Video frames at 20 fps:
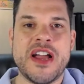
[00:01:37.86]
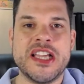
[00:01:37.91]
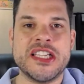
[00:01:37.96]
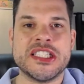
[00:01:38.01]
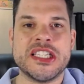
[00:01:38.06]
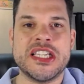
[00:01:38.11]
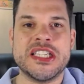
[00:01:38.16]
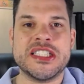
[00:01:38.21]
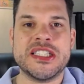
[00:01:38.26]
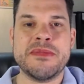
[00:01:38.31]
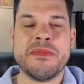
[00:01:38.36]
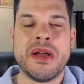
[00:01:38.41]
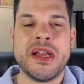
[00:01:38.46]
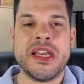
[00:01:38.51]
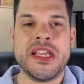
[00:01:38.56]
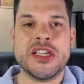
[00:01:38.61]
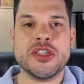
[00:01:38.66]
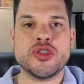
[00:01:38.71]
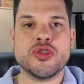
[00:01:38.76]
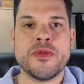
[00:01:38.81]
faz esse
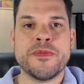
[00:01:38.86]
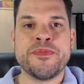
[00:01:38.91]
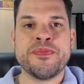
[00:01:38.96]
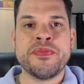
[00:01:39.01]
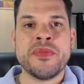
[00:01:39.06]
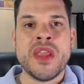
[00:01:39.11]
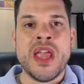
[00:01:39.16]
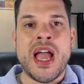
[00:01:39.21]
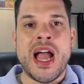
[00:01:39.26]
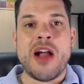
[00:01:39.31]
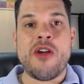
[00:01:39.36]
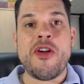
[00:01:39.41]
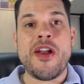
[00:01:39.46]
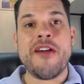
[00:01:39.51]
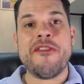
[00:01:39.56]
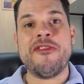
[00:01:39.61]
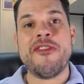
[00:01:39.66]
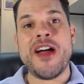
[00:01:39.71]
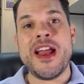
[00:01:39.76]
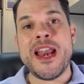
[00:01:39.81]
manejo.
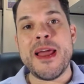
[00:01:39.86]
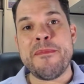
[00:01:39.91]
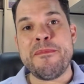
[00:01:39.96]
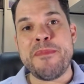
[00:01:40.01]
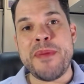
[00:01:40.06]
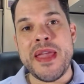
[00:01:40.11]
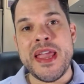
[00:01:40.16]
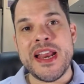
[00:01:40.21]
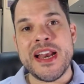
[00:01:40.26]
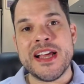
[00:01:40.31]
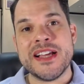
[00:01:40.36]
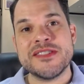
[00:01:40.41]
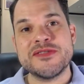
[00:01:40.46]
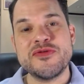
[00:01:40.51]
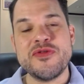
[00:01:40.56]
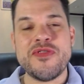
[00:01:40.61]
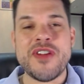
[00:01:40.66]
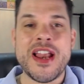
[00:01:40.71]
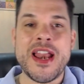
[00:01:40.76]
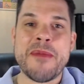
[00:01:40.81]
Agora, vale a pena,
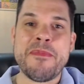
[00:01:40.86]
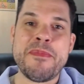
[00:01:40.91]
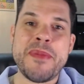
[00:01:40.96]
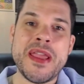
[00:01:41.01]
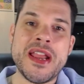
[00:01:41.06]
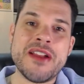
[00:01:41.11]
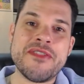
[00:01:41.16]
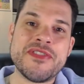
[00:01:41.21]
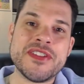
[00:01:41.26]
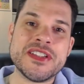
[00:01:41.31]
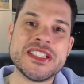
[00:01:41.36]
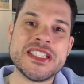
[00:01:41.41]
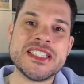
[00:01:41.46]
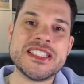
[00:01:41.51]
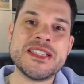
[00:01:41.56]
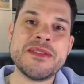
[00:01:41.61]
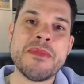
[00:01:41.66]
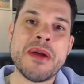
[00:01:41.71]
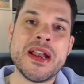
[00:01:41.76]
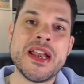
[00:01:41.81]
não vale a pena fazer
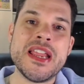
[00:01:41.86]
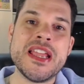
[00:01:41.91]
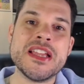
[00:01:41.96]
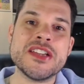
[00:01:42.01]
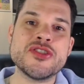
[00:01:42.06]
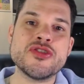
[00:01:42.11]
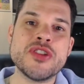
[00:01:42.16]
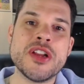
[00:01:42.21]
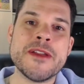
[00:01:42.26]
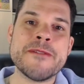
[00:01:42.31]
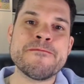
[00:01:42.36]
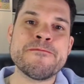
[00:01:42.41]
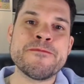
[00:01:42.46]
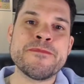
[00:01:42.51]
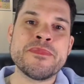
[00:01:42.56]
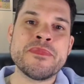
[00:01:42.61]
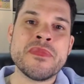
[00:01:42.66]
esse manejo, né?